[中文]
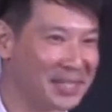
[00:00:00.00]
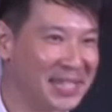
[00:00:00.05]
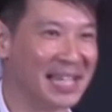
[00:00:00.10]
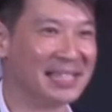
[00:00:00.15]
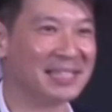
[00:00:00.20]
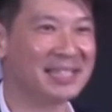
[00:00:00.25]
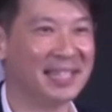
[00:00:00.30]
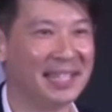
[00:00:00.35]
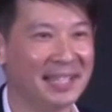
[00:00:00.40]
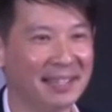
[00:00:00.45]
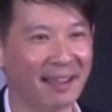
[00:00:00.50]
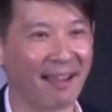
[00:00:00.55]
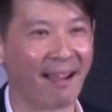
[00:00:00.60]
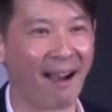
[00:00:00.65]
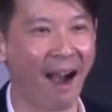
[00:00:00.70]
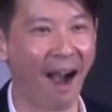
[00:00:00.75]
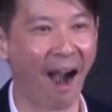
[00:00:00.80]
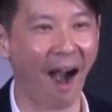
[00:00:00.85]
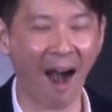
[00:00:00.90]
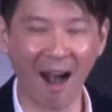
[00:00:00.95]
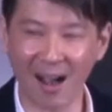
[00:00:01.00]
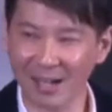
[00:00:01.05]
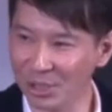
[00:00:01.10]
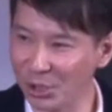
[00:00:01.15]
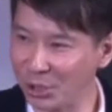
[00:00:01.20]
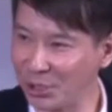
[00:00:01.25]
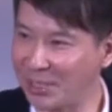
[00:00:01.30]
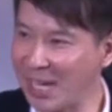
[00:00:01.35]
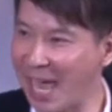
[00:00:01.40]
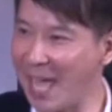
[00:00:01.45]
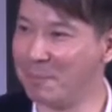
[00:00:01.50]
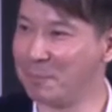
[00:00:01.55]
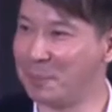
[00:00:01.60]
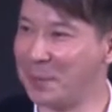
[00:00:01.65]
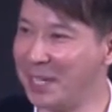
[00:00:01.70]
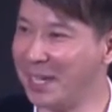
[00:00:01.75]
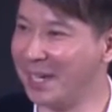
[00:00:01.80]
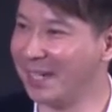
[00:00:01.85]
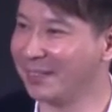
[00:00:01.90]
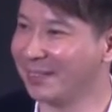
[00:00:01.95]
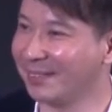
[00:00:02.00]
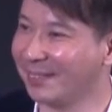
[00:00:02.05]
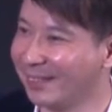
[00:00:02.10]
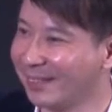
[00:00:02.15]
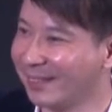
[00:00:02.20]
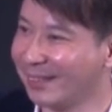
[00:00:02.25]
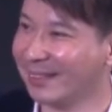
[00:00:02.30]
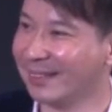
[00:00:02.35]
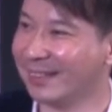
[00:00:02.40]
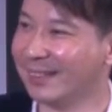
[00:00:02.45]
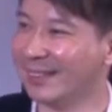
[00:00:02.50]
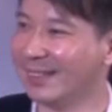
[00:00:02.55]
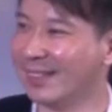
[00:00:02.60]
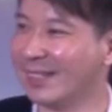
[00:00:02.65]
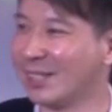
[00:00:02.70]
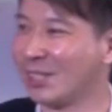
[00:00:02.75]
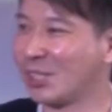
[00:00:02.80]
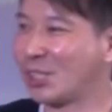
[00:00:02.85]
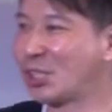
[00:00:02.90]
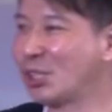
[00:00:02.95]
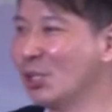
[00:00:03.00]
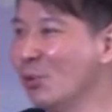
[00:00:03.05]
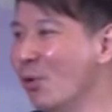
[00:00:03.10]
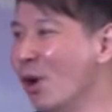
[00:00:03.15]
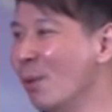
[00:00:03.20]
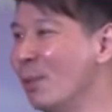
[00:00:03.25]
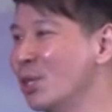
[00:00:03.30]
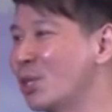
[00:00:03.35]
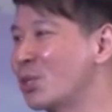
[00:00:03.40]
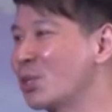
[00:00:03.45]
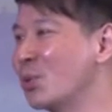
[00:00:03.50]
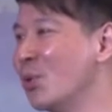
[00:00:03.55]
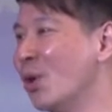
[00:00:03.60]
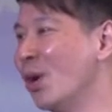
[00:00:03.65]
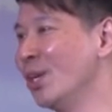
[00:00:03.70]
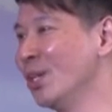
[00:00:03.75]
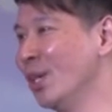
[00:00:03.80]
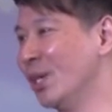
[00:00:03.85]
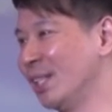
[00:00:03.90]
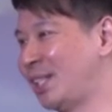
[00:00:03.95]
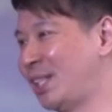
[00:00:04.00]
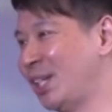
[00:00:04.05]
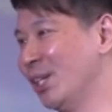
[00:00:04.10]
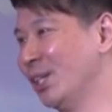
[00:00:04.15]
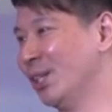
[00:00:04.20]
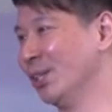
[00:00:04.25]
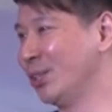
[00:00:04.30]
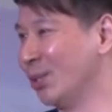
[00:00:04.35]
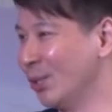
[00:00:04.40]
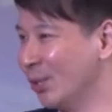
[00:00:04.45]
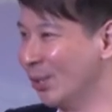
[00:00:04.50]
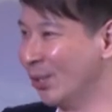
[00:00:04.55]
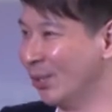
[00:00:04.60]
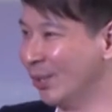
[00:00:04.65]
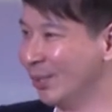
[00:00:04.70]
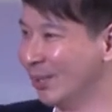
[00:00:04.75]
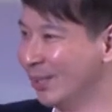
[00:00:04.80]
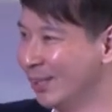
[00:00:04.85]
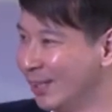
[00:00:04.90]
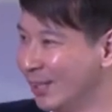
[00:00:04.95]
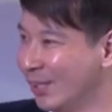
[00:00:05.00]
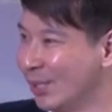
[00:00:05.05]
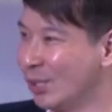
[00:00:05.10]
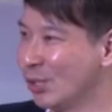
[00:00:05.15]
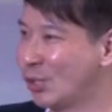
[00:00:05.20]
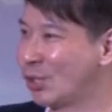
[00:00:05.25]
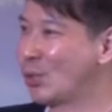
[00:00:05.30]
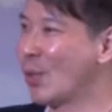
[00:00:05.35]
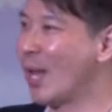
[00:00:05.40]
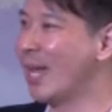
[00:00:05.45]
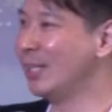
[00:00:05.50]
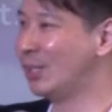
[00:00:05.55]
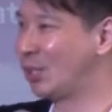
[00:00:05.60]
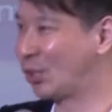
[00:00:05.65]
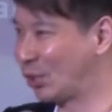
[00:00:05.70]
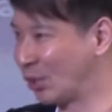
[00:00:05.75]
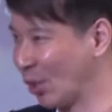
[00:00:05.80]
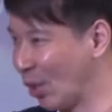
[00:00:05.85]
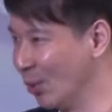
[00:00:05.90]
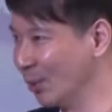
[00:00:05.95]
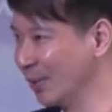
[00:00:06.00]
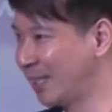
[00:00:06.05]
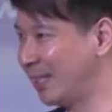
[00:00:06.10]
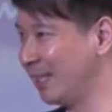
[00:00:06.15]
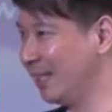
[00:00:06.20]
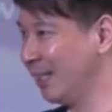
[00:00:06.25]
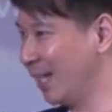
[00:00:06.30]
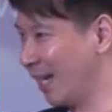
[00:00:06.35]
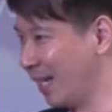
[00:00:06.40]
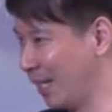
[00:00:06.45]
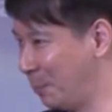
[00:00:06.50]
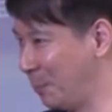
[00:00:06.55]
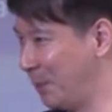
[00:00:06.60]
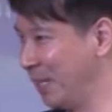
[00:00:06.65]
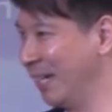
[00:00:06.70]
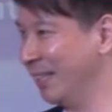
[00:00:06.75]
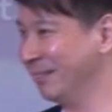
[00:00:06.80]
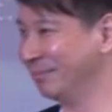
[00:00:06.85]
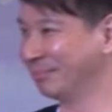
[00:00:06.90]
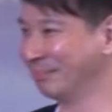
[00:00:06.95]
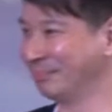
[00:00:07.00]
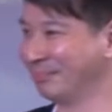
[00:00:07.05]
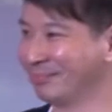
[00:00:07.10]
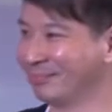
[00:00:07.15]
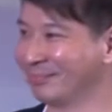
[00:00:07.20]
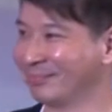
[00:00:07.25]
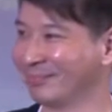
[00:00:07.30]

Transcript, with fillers: 我相信23篇是我们所有基督徒最熟悉的一篇。